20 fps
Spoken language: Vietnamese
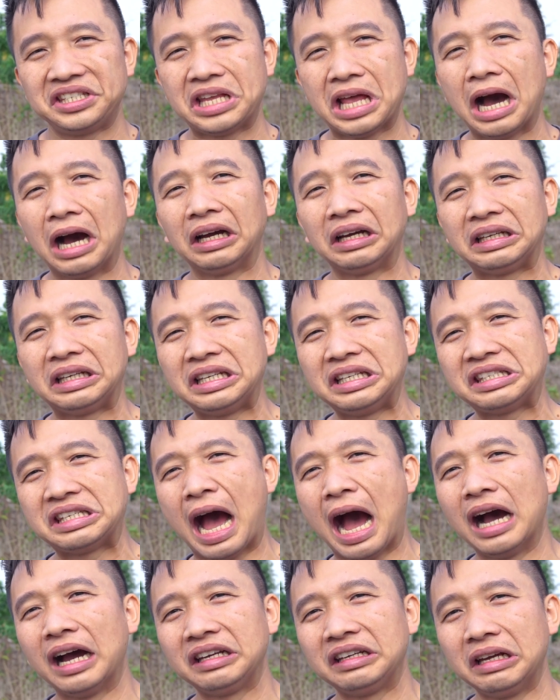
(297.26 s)
Sởi ý
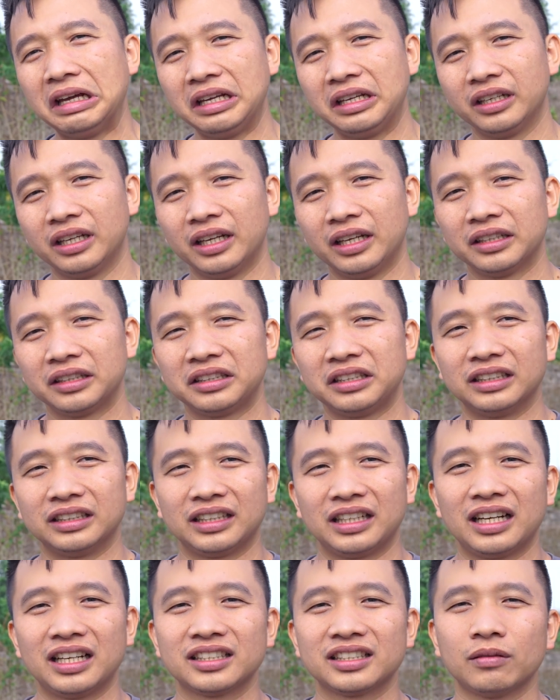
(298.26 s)
sởi ơi,
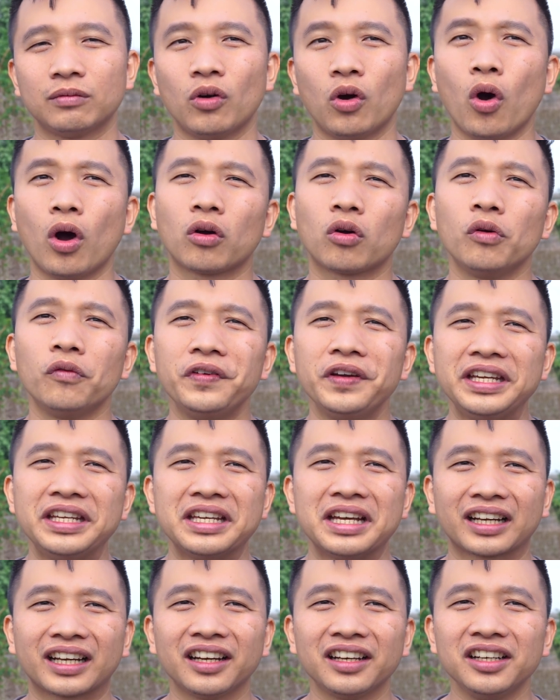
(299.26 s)
tưởng dòng họ Cô Vy
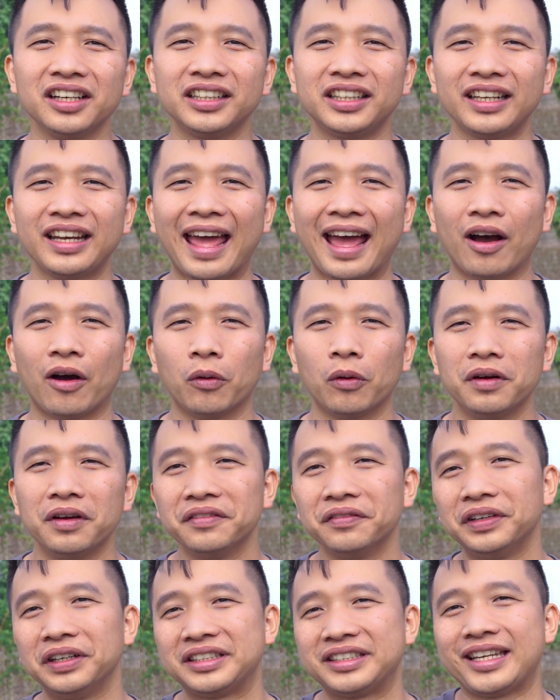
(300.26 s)
nhà các ngươi thế nào,
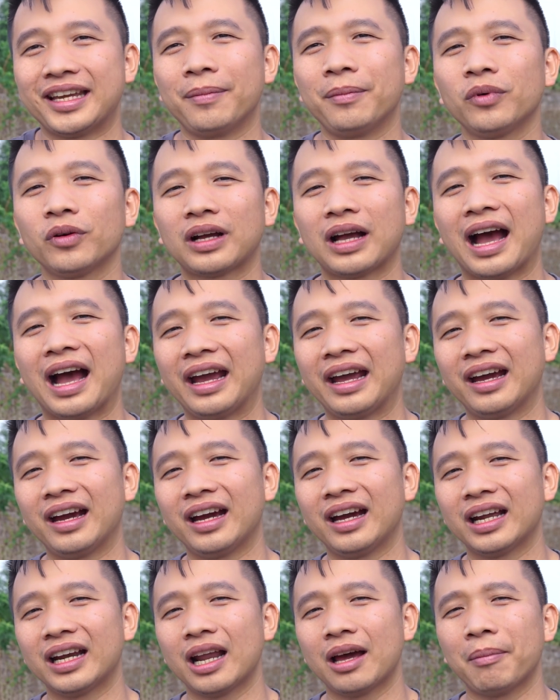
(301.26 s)
vừa chém một cái
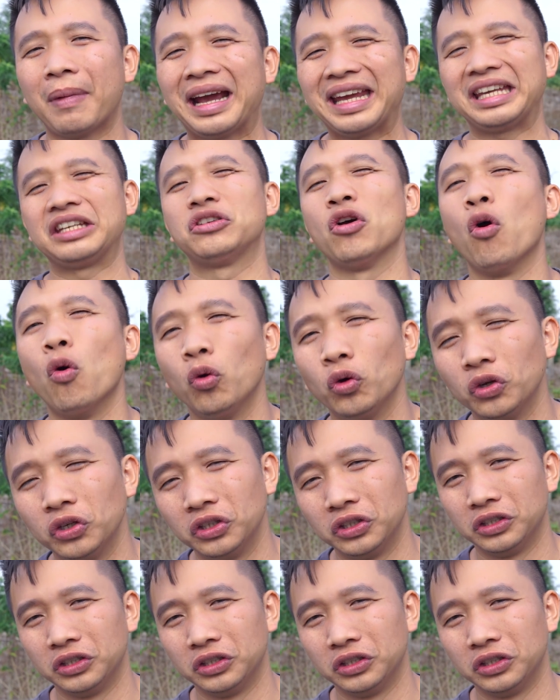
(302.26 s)
đã bay rồi.